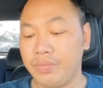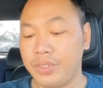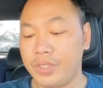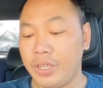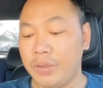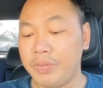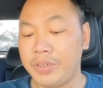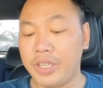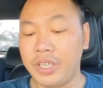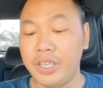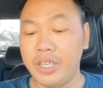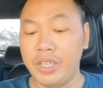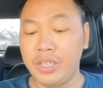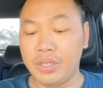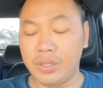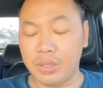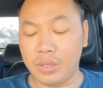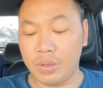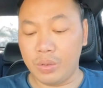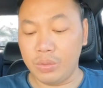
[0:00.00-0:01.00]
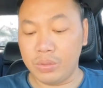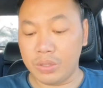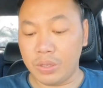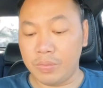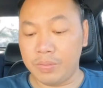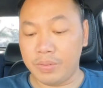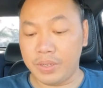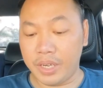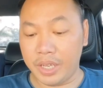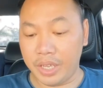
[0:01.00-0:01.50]
trong khi thủ
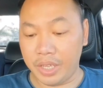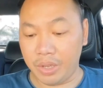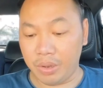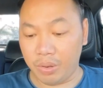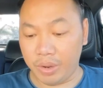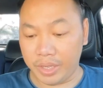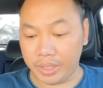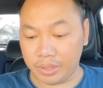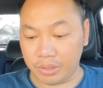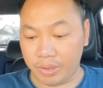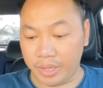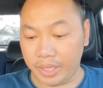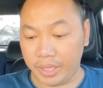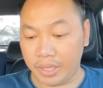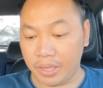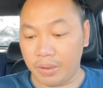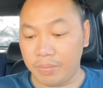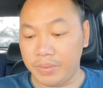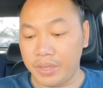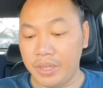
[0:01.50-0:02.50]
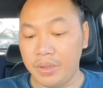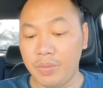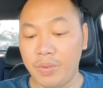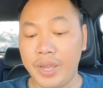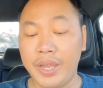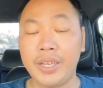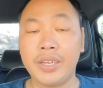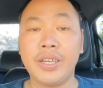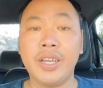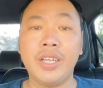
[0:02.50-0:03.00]
tục này hoàn toàn không liên
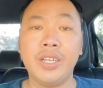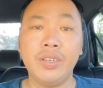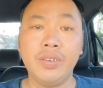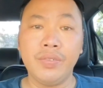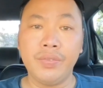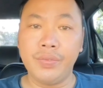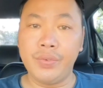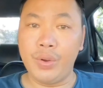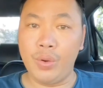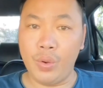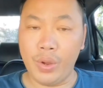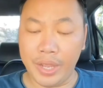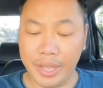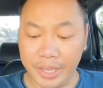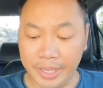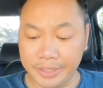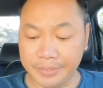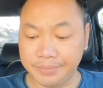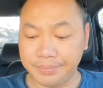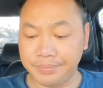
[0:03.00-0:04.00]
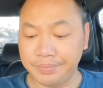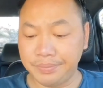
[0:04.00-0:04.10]
quan đến vụ án.